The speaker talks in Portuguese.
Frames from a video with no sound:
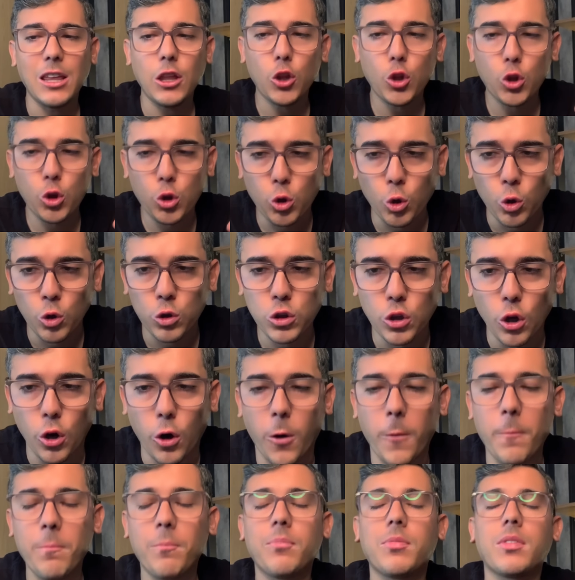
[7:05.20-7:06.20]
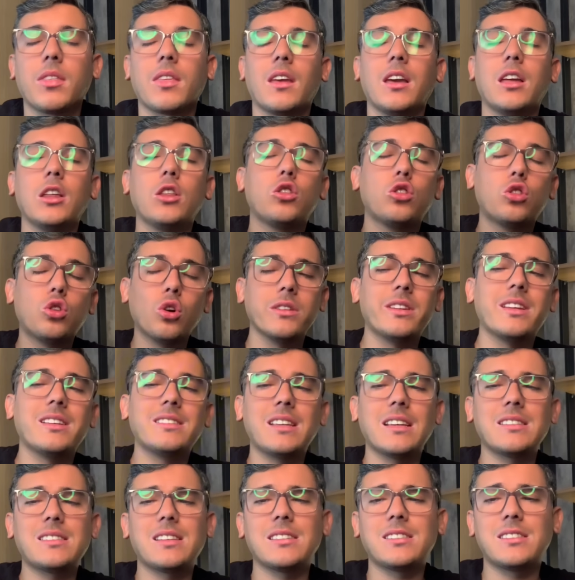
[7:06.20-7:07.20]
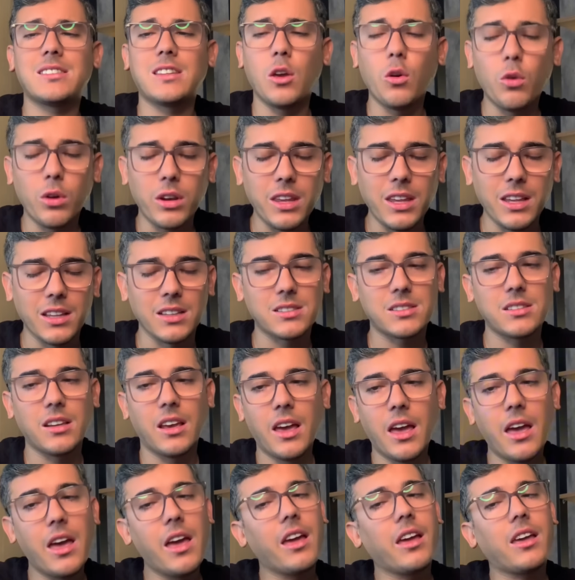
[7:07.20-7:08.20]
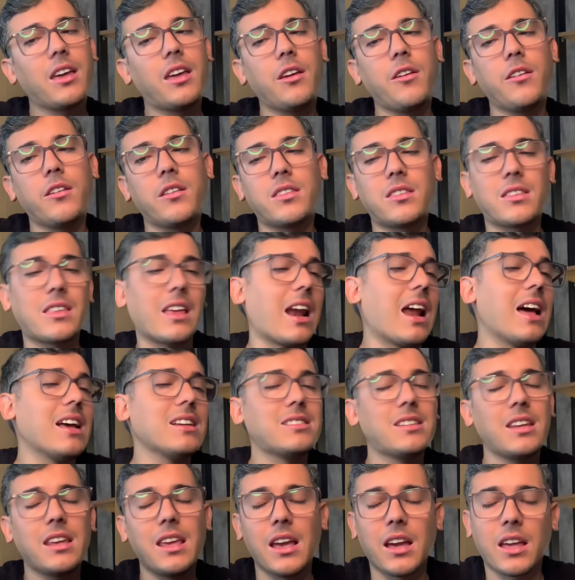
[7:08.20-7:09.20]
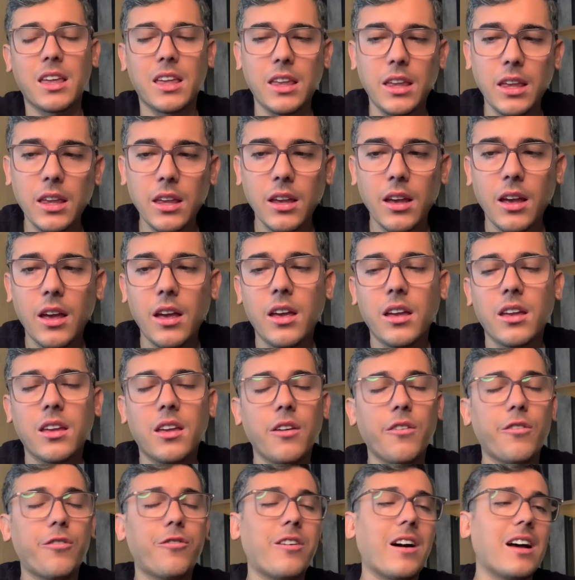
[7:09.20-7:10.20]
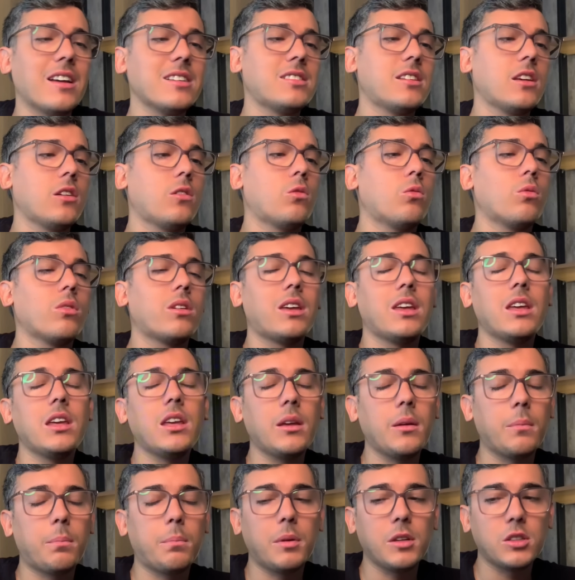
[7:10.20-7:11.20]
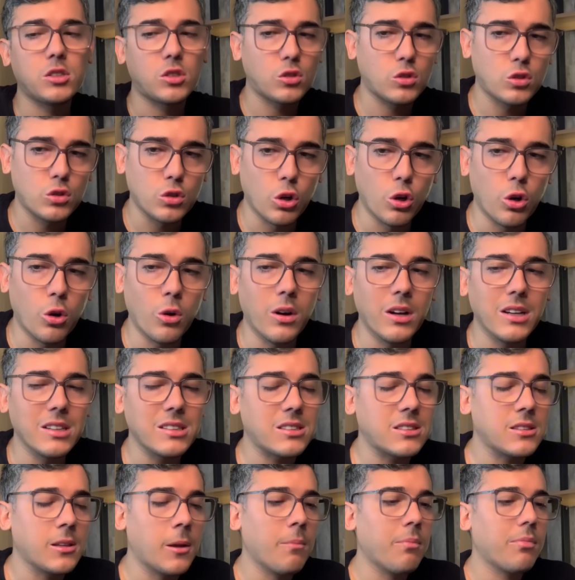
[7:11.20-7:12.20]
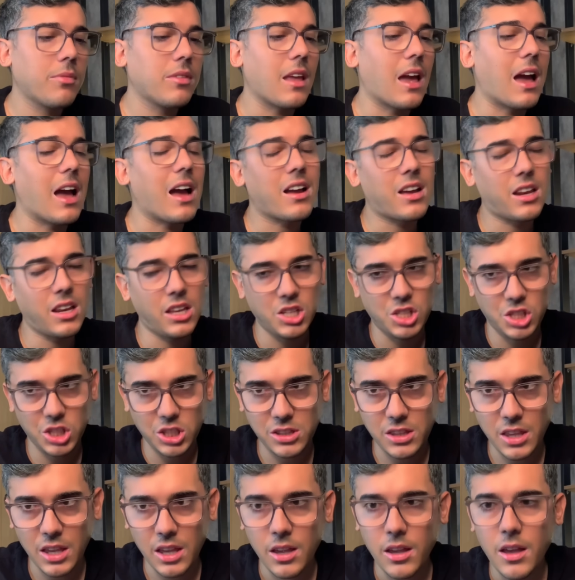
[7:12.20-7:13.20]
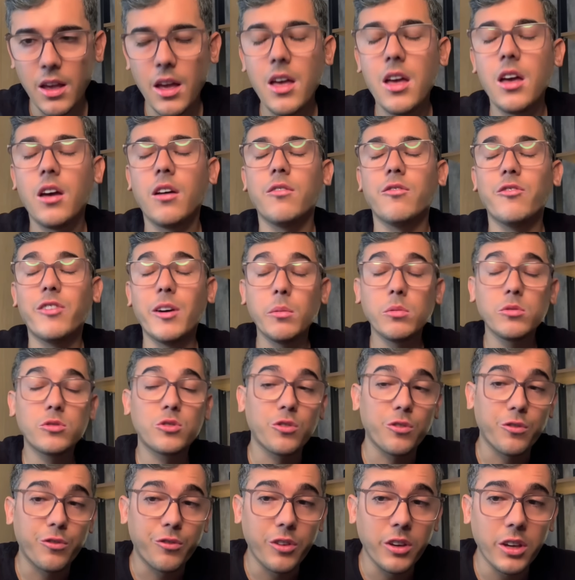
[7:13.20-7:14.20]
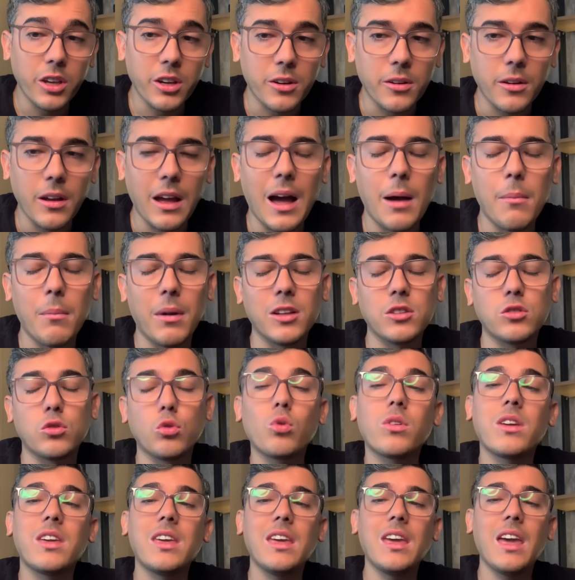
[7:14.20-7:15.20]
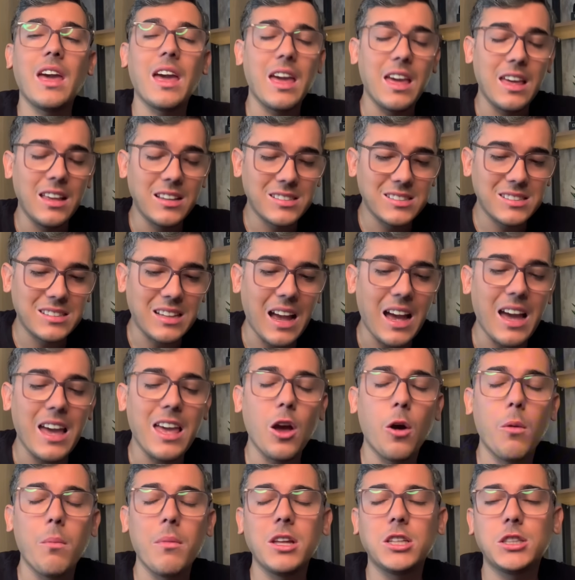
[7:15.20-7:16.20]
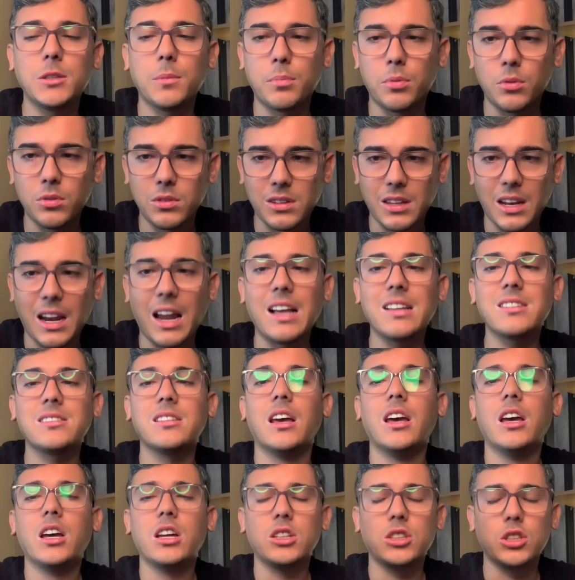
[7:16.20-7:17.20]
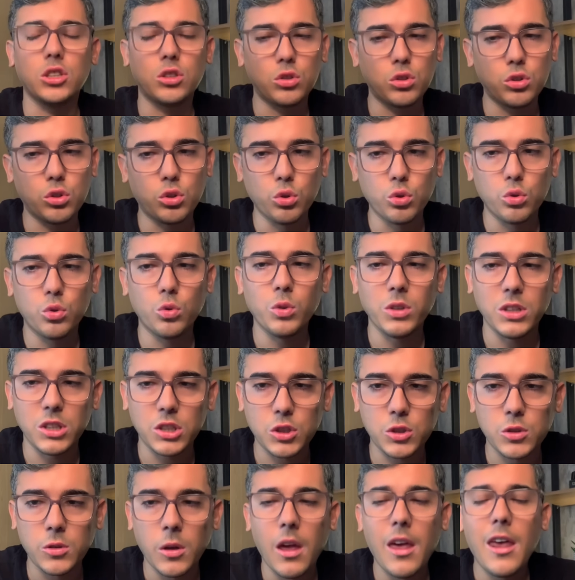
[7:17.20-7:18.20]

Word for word: em tudo, em todas essas teorias que trazem aqui, que fazem com que pessoas acreditem. Vamos ver, amados, o que está realmente por trás de tudo isso.